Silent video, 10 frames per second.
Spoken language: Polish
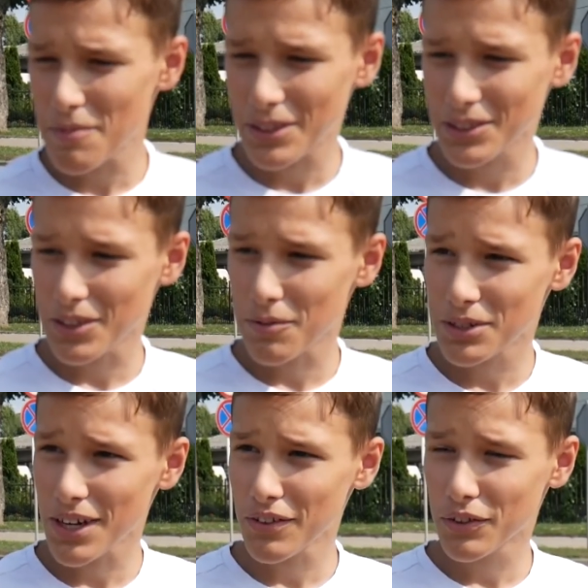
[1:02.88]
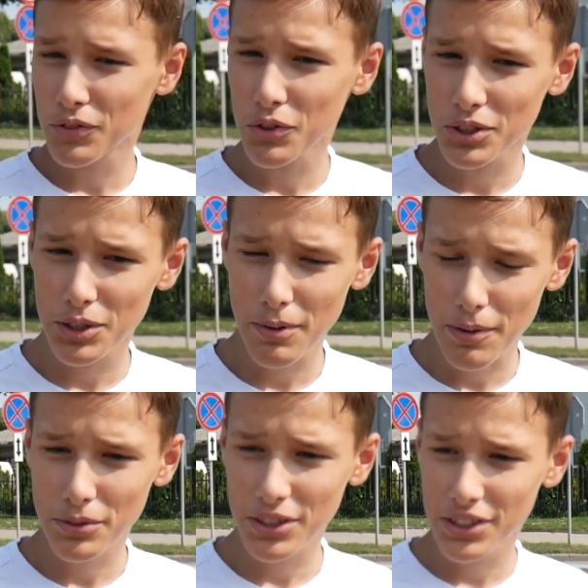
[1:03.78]
bardzo dobrze, nawet w Turcji
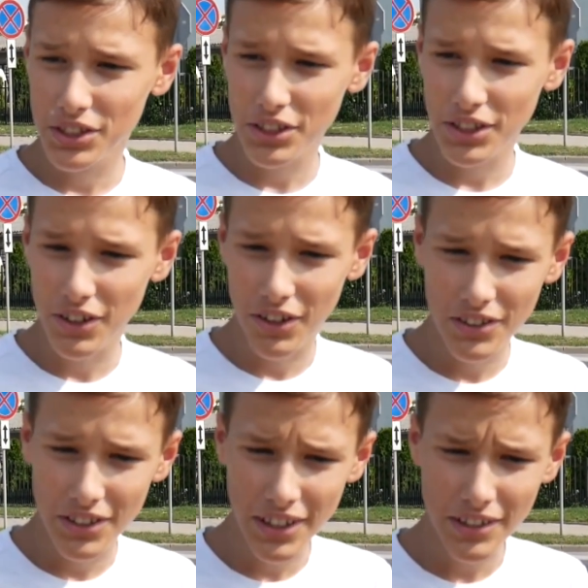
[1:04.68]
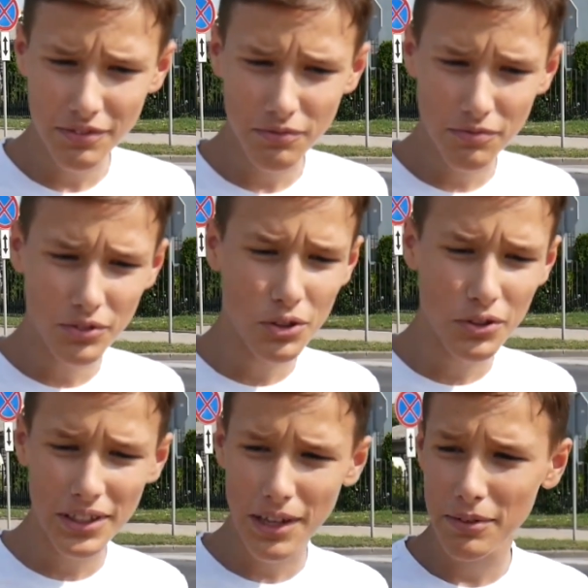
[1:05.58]
byłem przez trzy tygodnie.
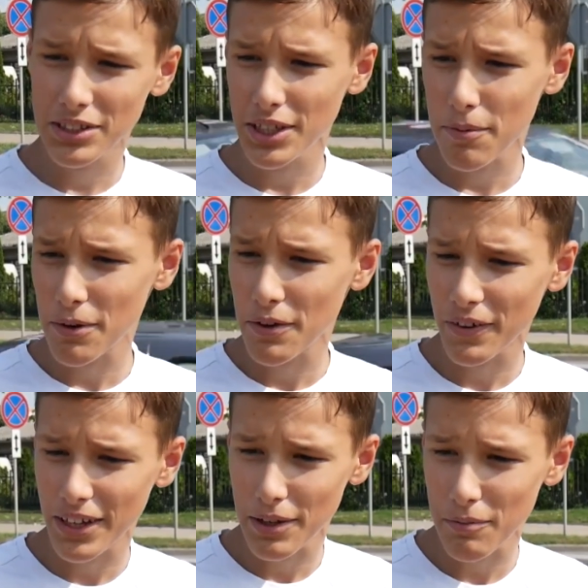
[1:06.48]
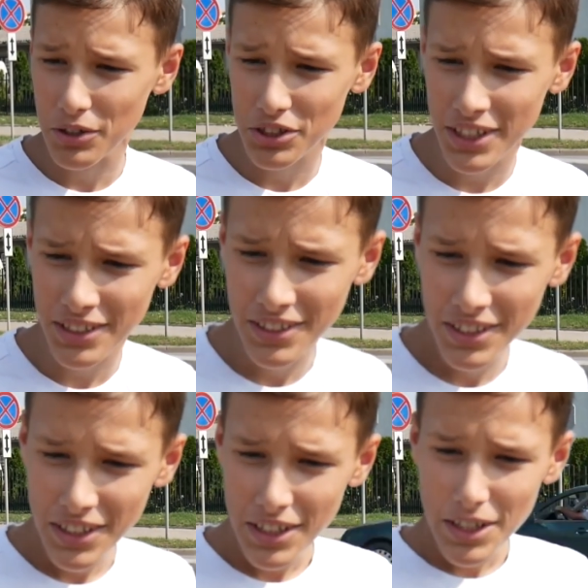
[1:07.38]
Ogólnie tam jest ciepło i fajne morze.
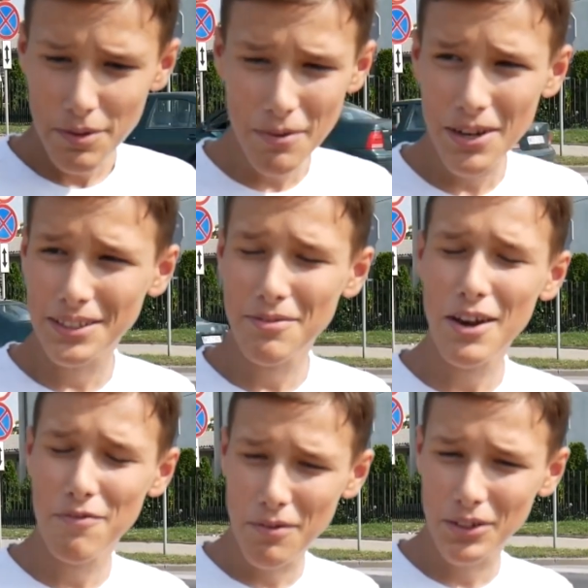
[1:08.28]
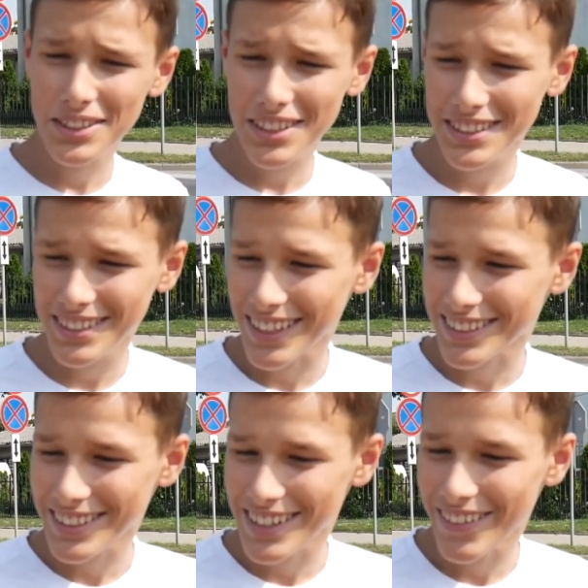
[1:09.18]
I polecam, ale w Polsce jest znacznie